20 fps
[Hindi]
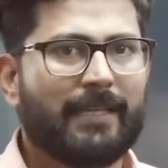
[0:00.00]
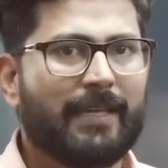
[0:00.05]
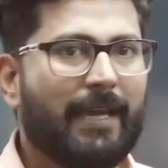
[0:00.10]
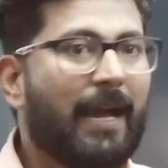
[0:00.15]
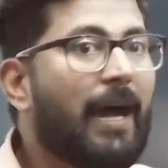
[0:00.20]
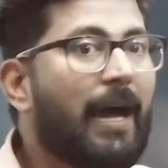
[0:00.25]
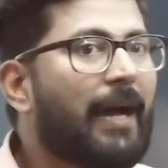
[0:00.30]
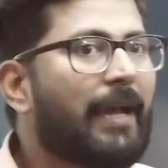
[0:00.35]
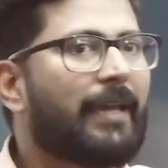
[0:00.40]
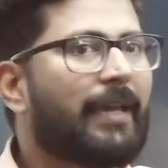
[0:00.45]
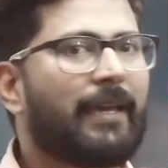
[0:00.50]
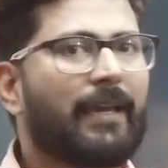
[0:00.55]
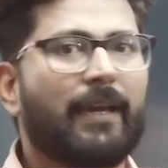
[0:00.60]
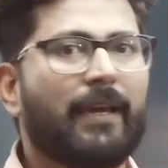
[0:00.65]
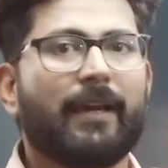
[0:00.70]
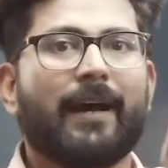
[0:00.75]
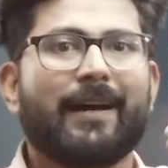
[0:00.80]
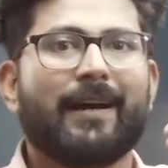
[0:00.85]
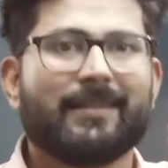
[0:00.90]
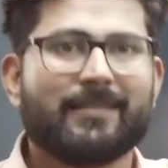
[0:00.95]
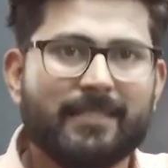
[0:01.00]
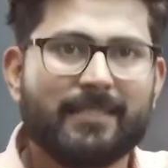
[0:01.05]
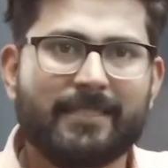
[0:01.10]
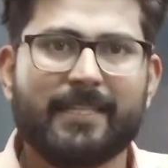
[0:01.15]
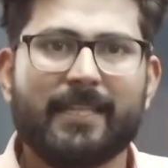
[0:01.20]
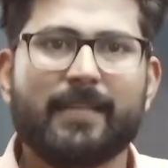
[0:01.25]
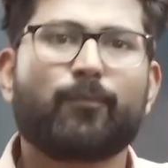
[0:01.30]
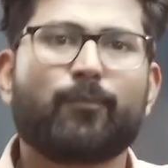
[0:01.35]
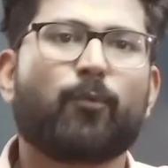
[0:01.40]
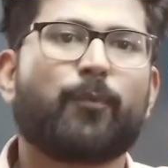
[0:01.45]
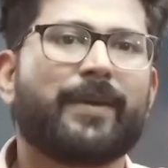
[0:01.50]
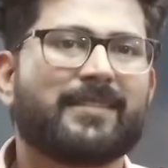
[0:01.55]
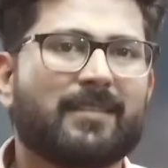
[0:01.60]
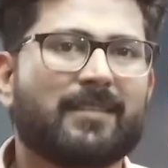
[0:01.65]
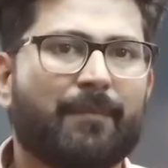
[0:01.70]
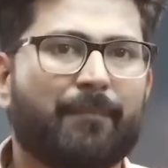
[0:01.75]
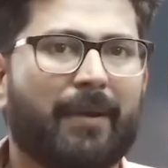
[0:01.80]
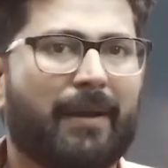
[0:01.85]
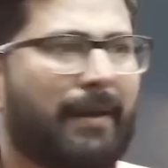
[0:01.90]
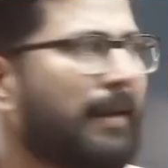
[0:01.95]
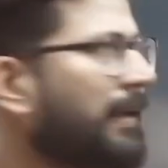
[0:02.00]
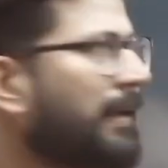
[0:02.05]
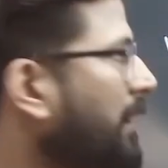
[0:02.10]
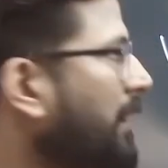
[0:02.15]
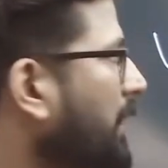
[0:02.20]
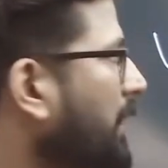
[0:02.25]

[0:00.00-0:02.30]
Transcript: हैं आगे असिस्टेंट प्रोफेसर बनने के